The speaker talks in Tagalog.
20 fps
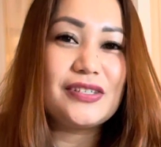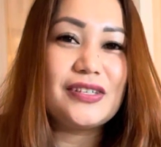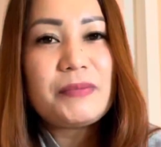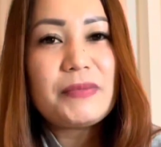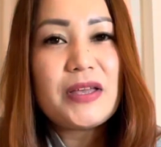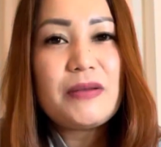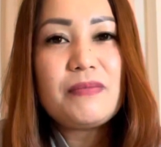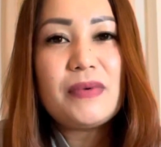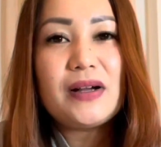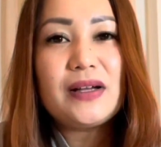
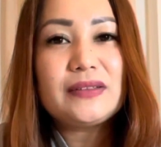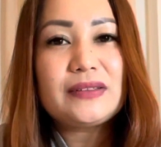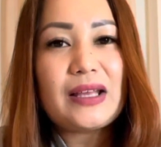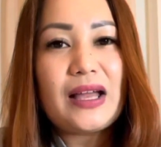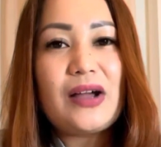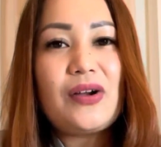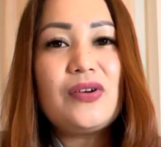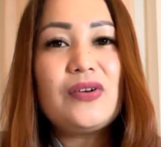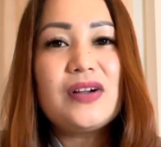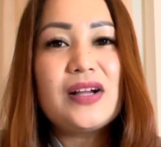May mga
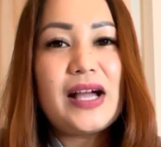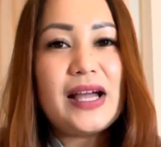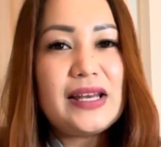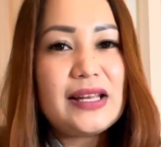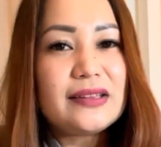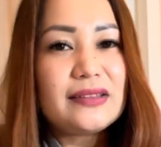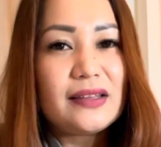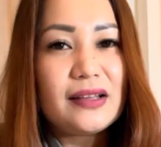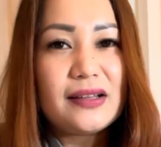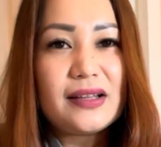taong
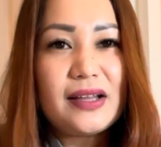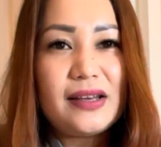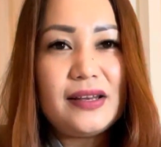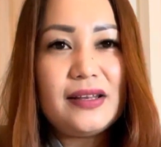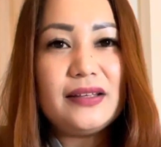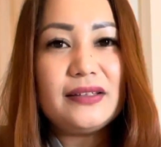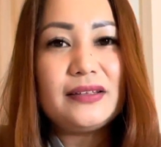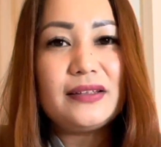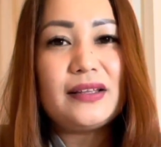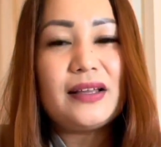galit na
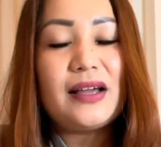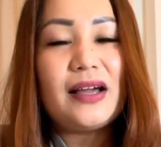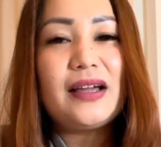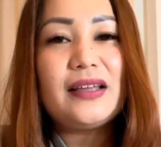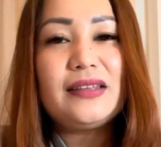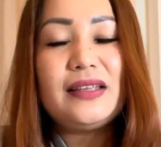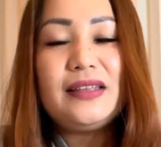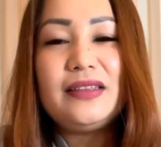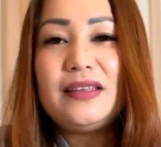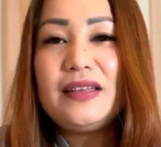galit
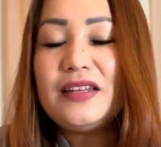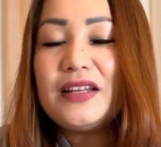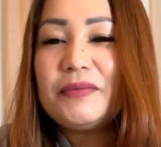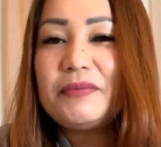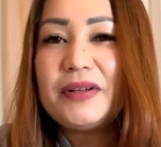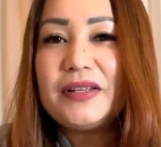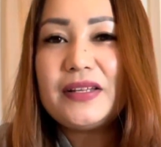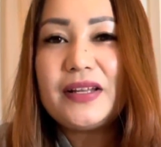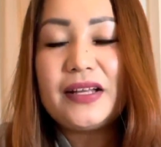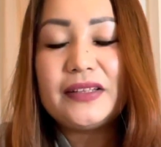kahit hindi
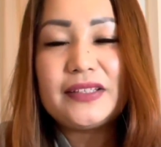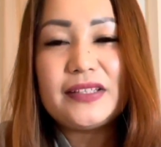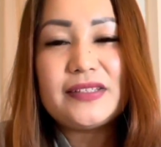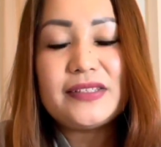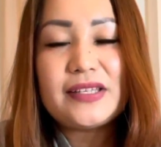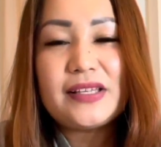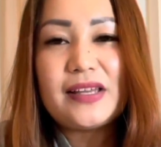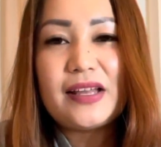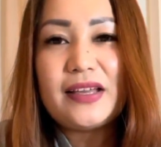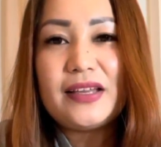naman natin
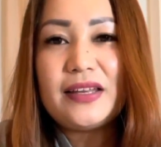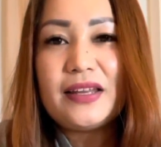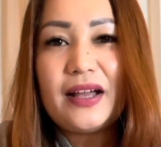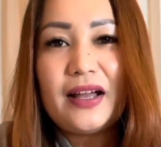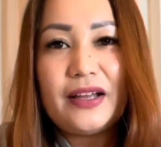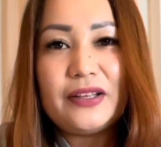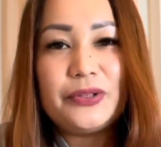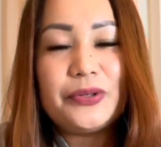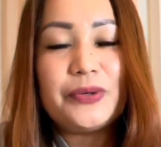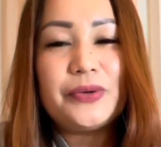sila
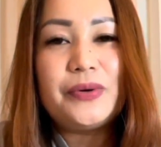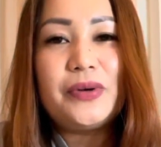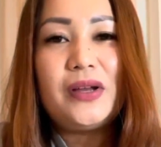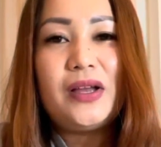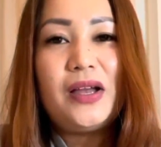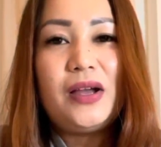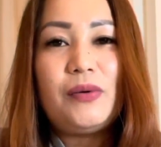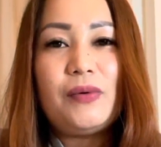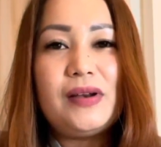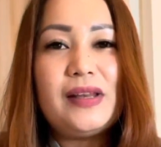inaano.
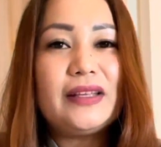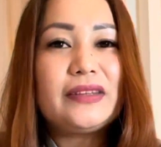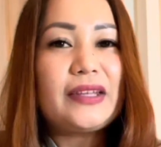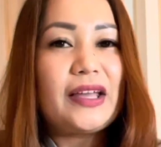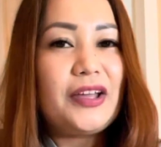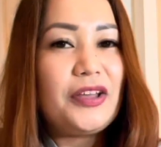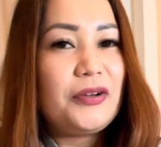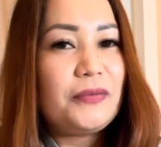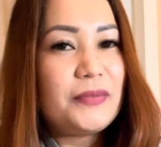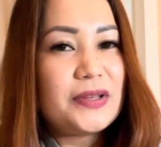Wala
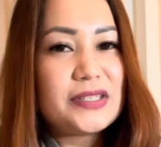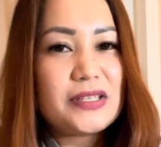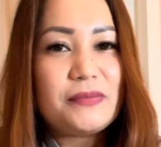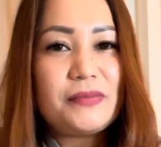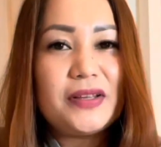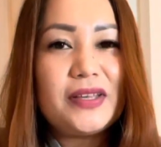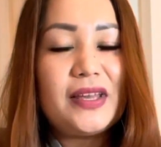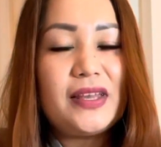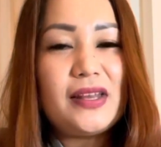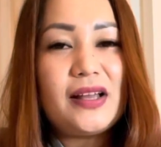tayong
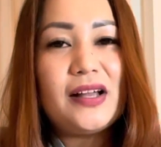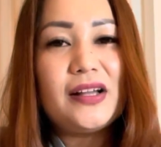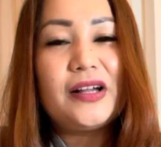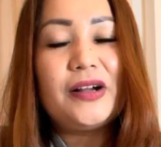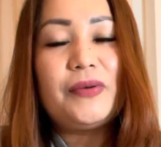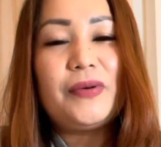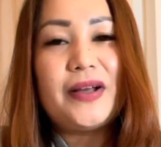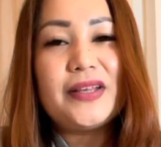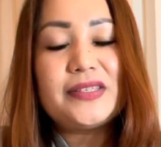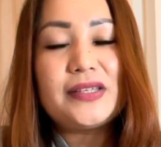masamang
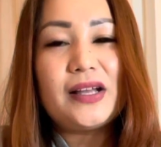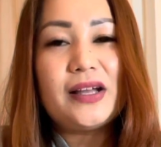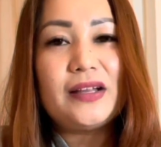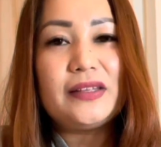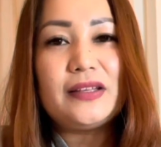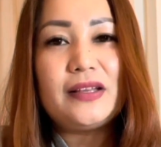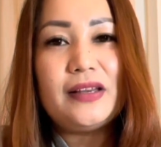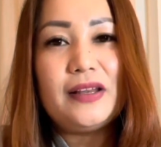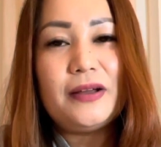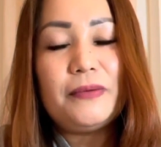ginagawa sa
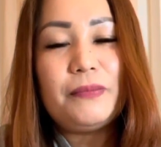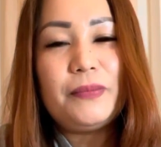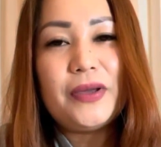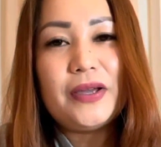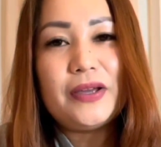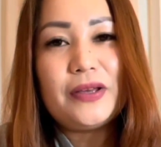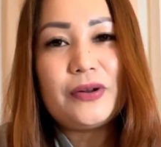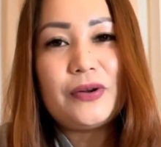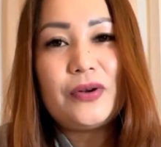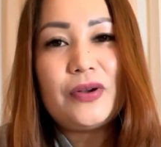kanila
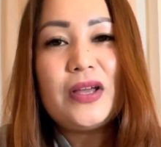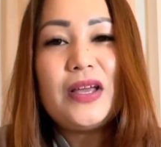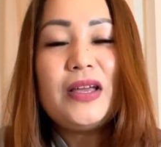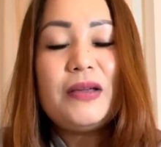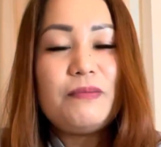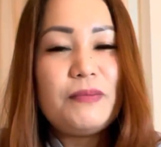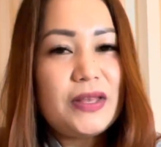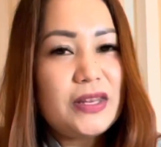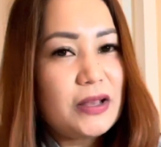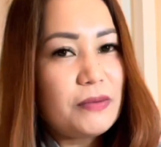pero
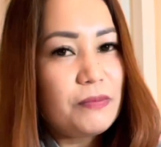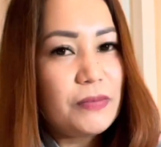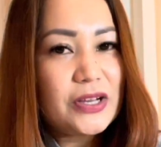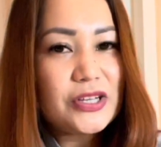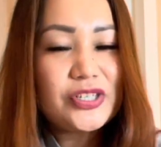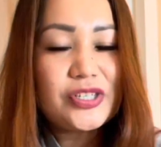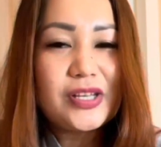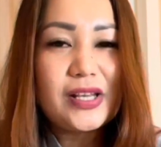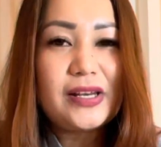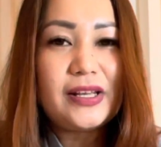
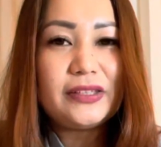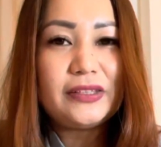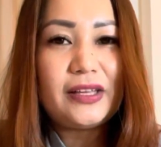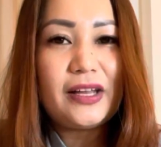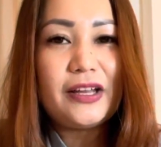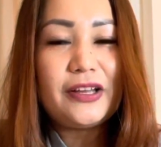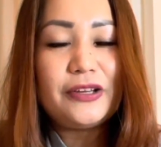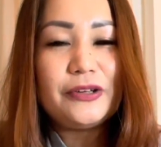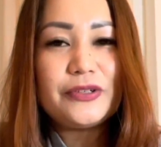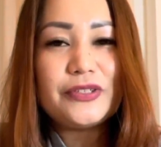binabash nila
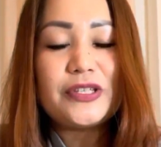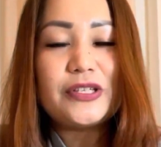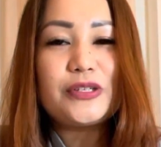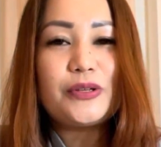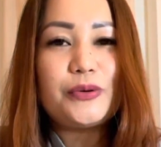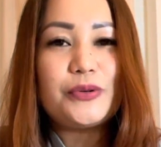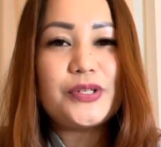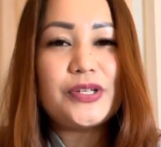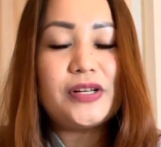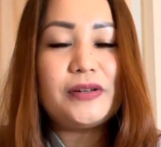tayo sa
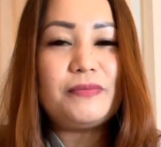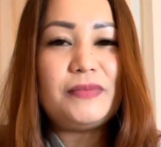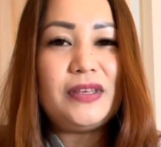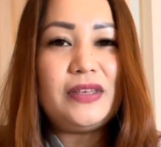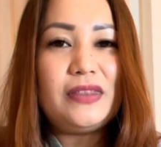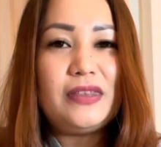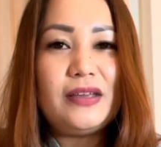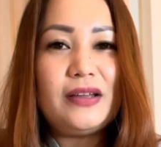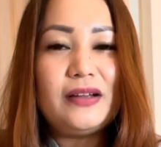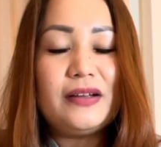social
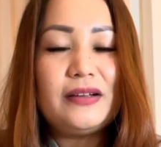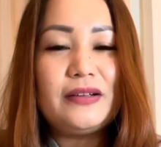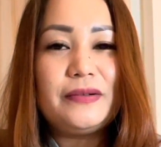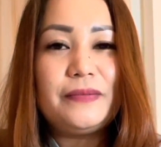media.